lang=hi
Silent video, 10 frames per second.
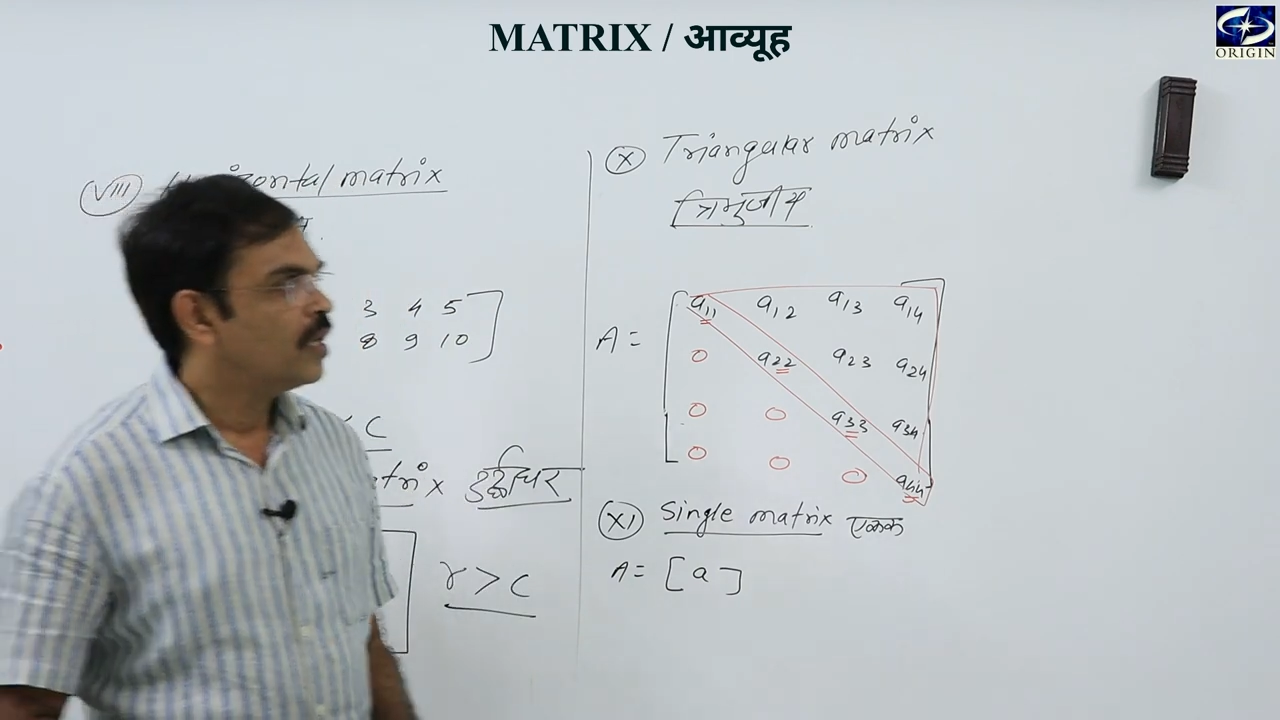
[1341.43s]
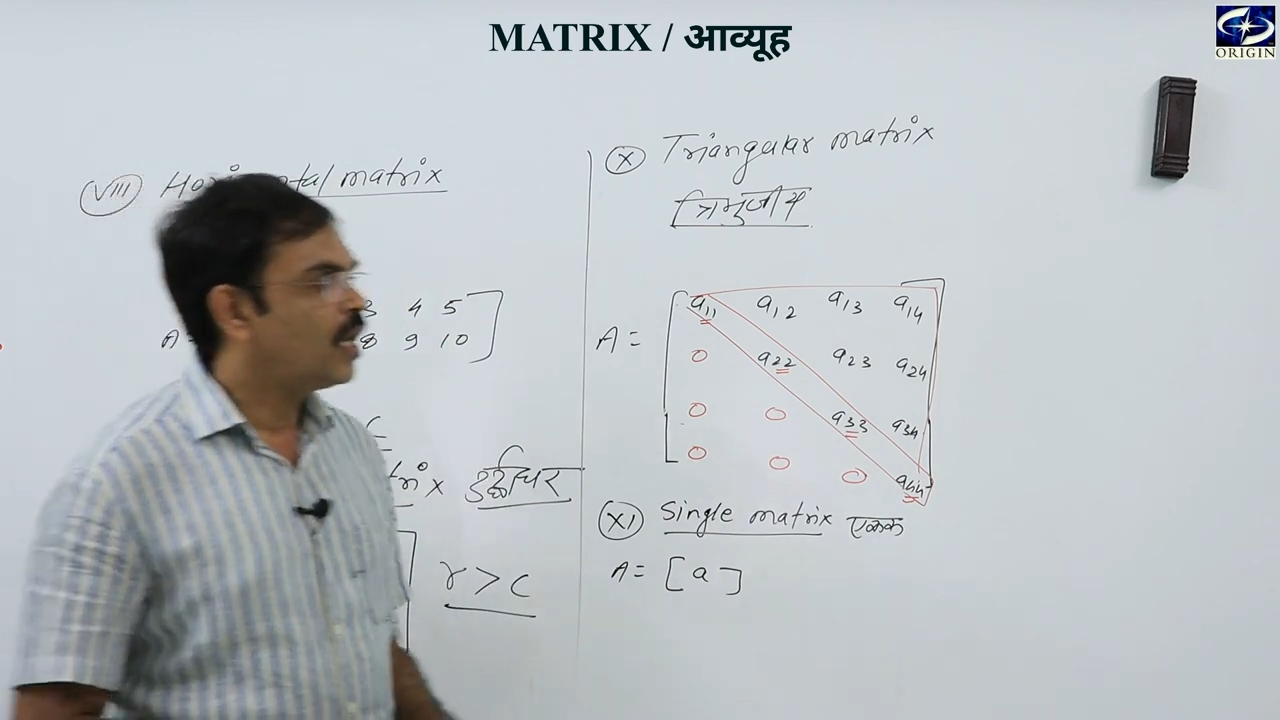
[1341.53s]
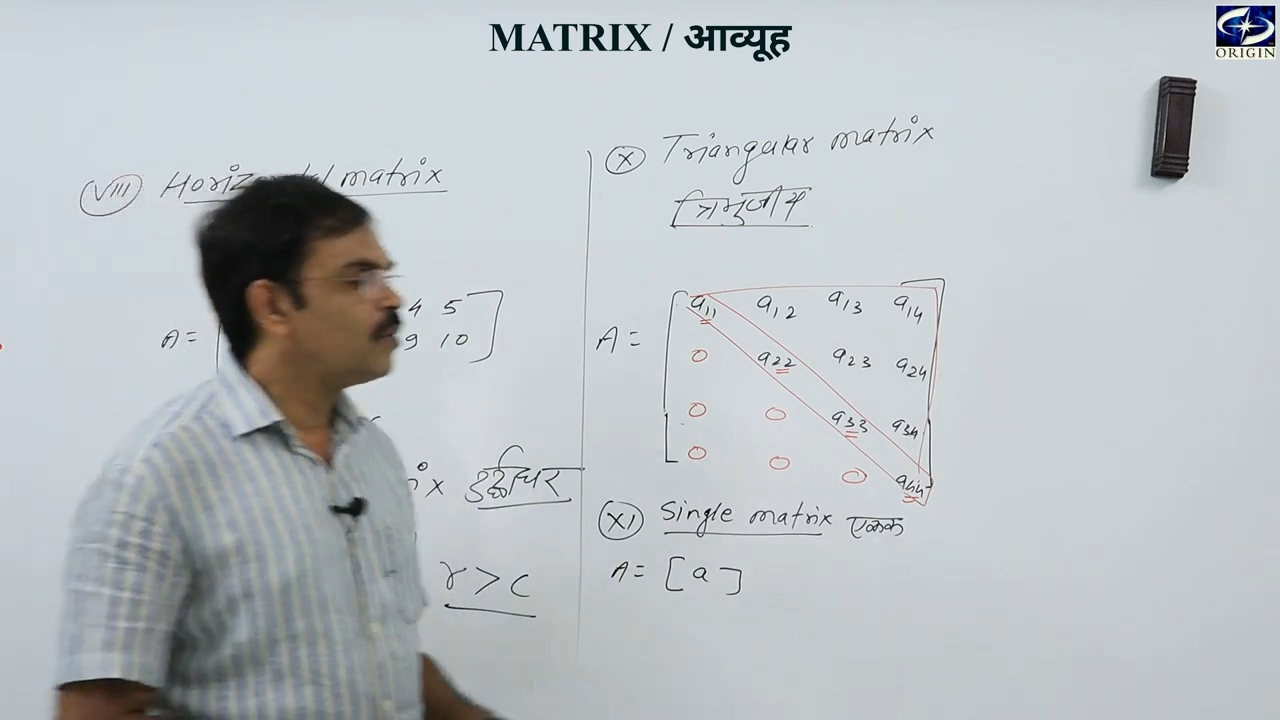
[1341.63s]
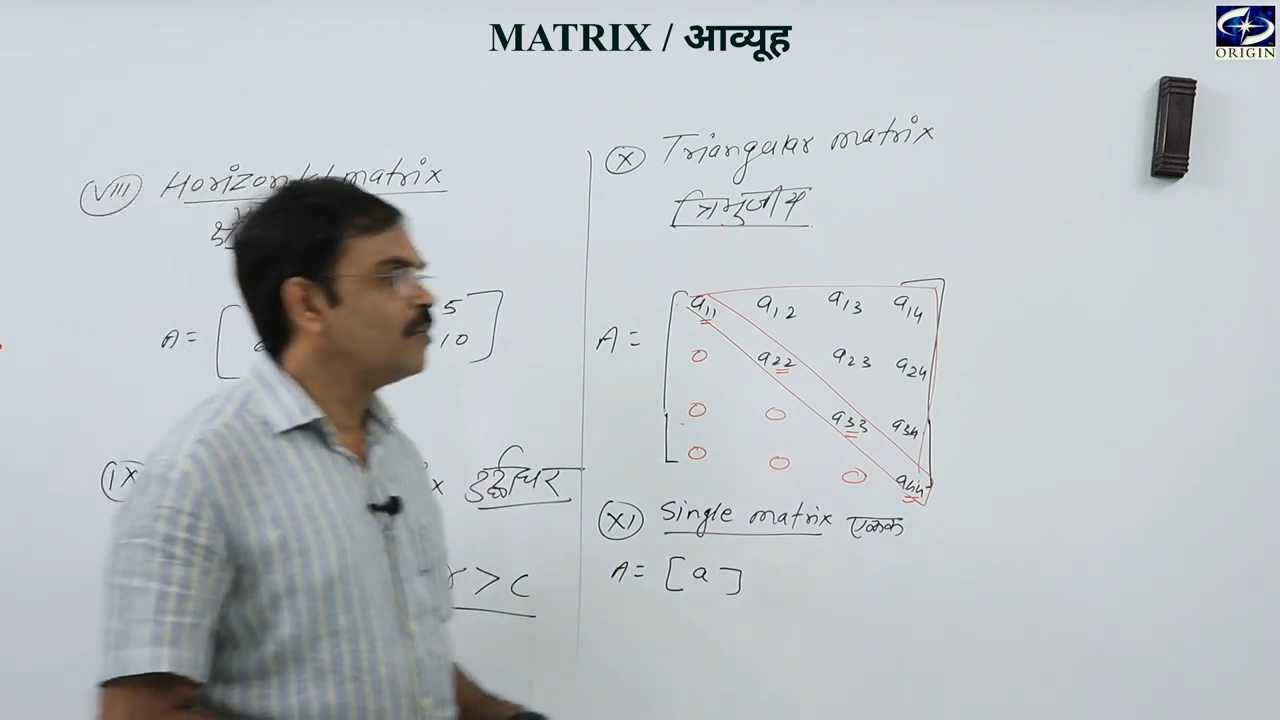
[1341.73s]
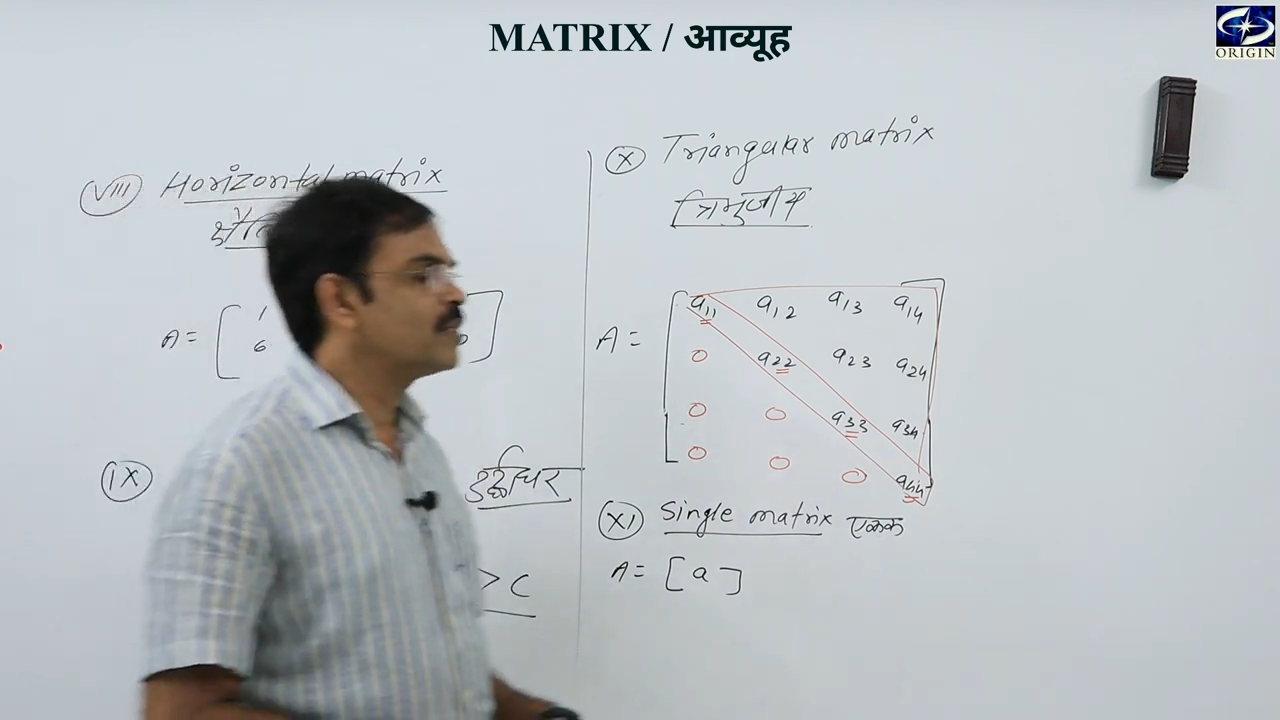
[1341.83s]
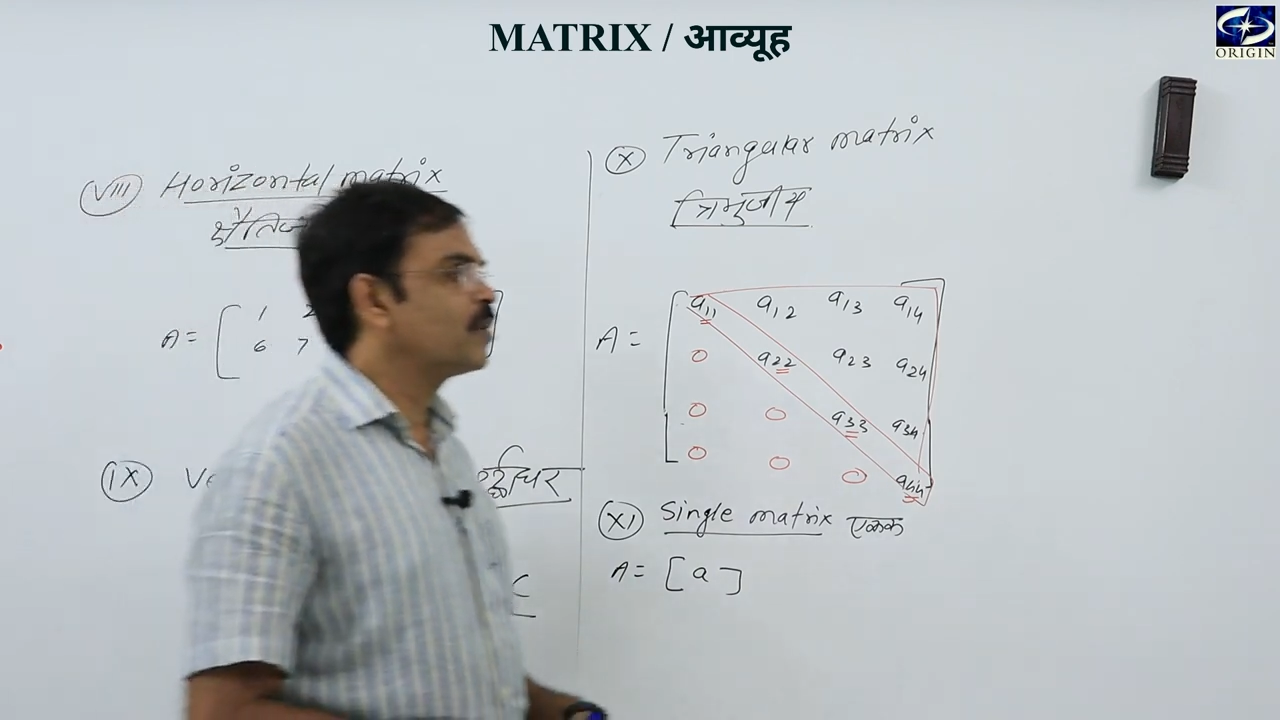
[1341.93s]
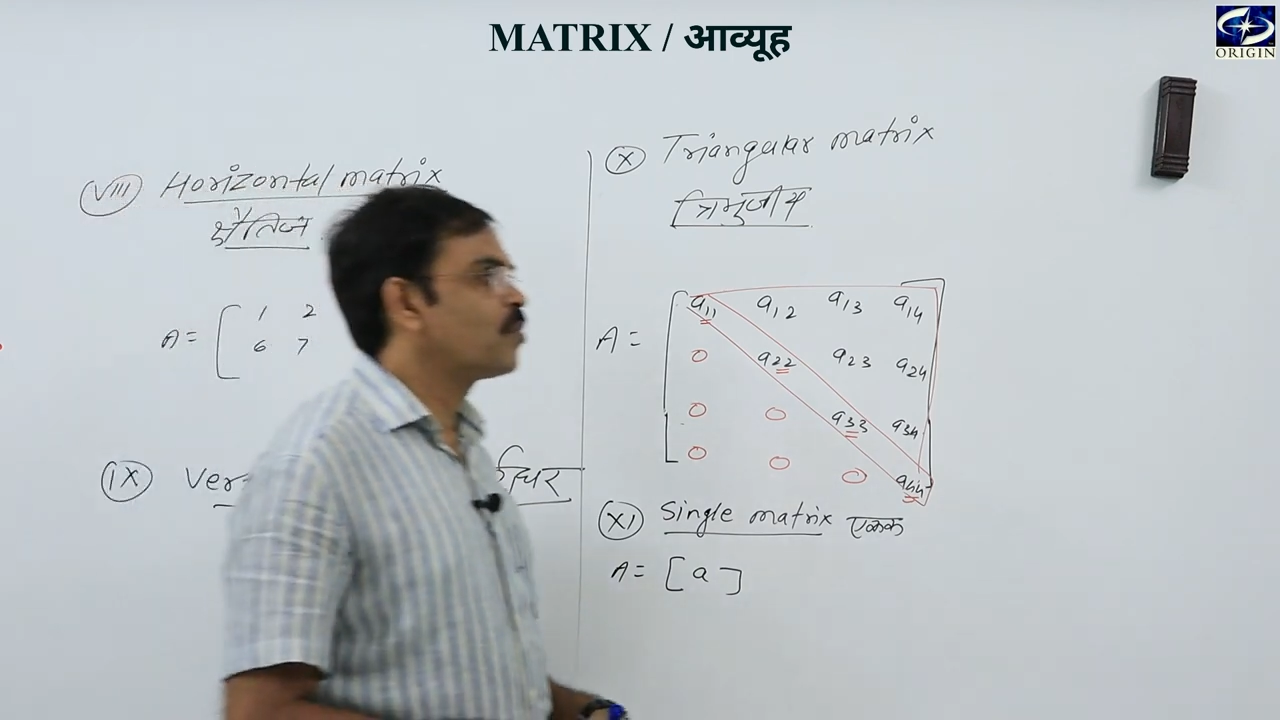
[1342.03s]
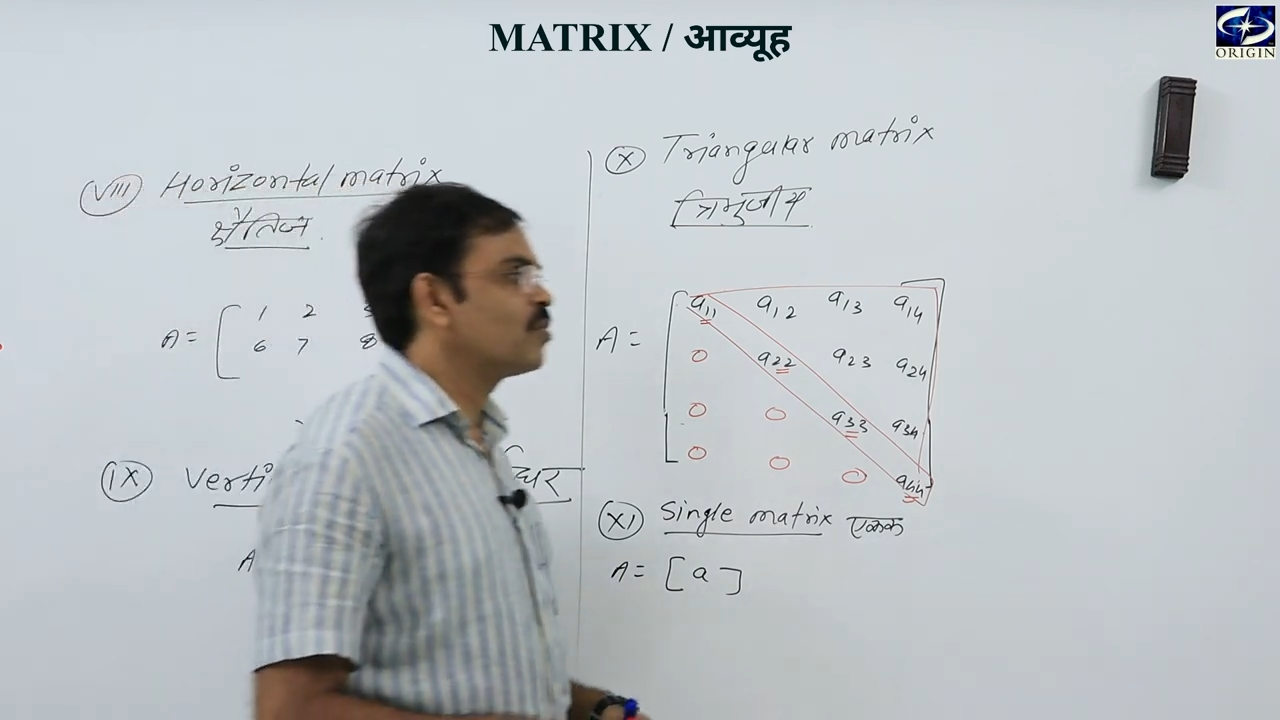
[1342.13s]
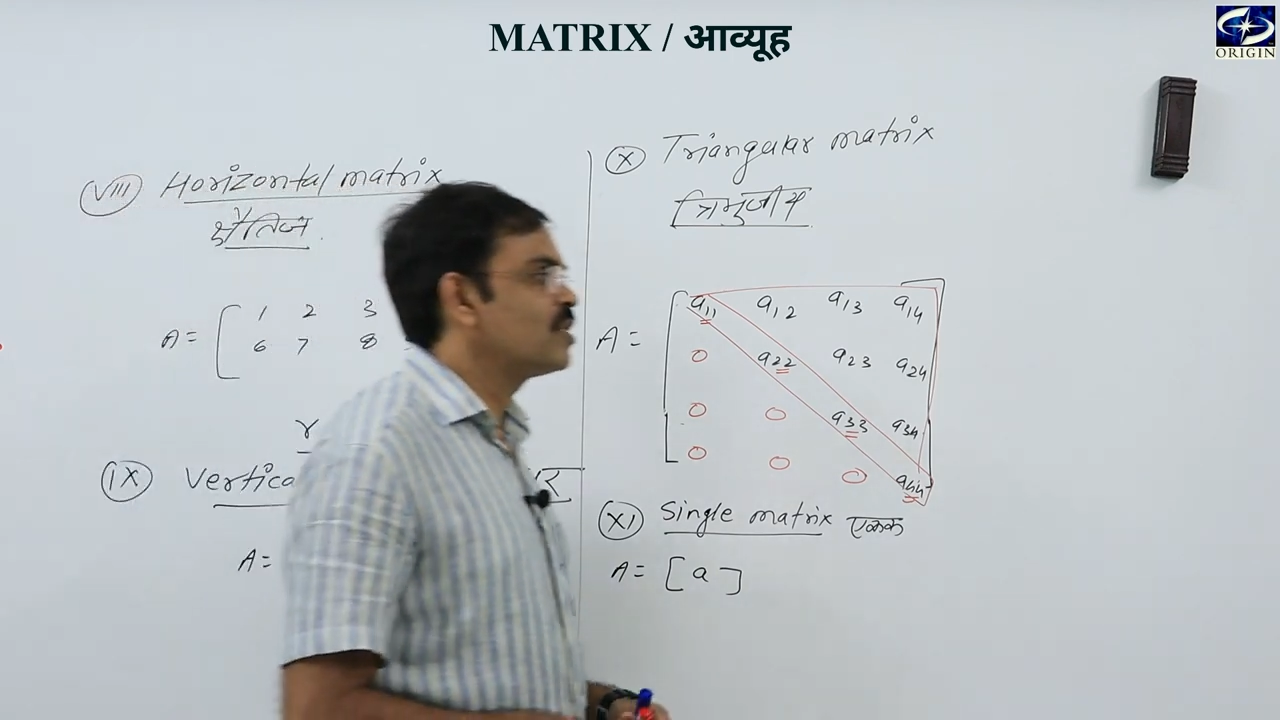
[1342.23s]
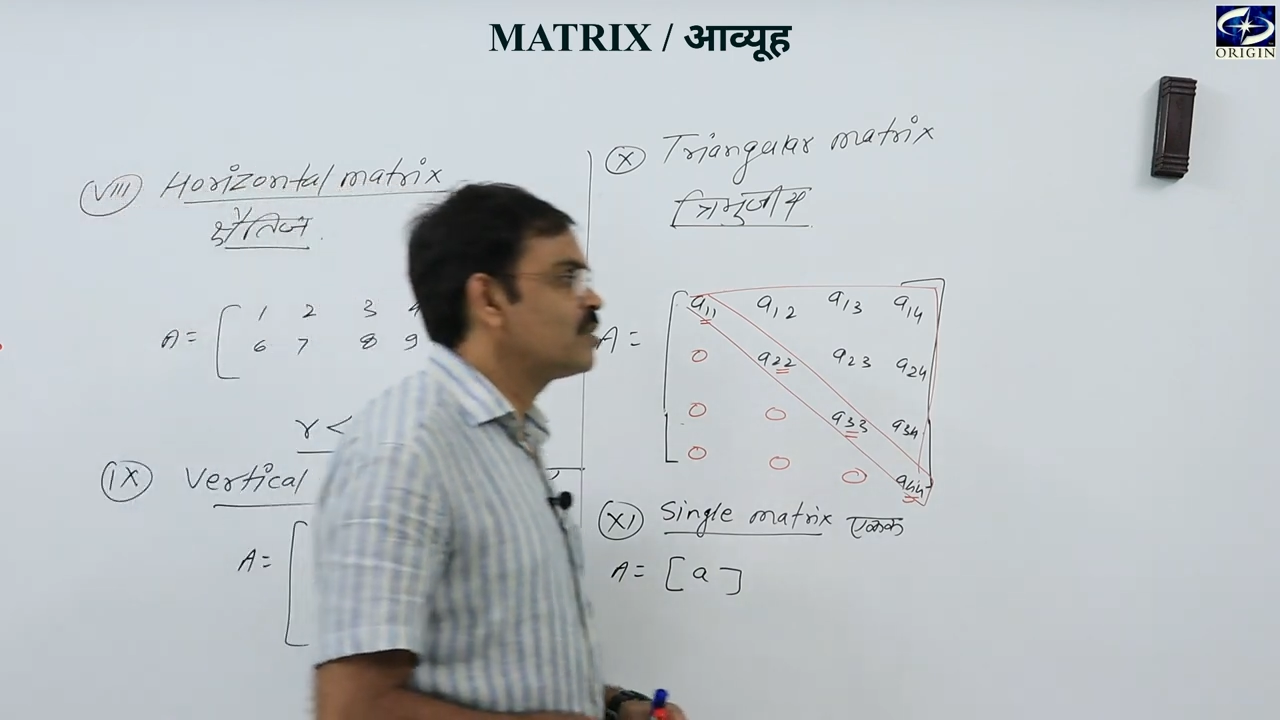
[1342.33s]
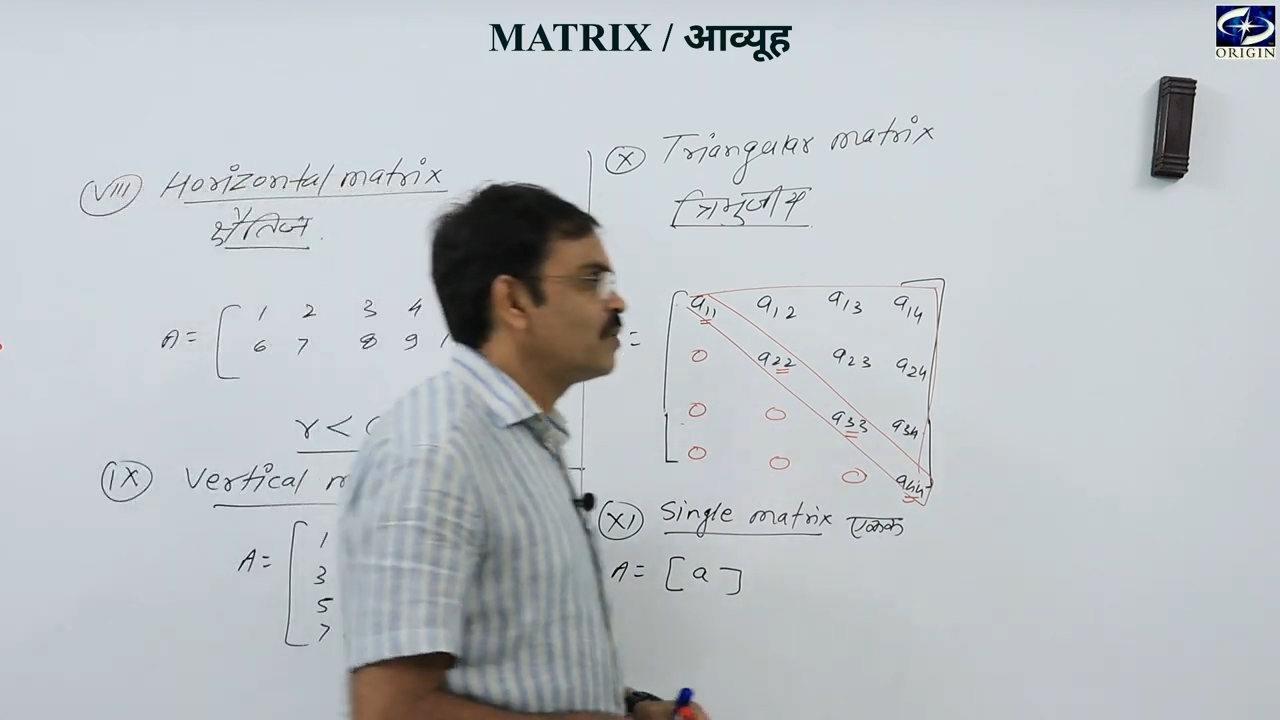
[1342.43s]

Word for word: अब हम इसके प्रोसेस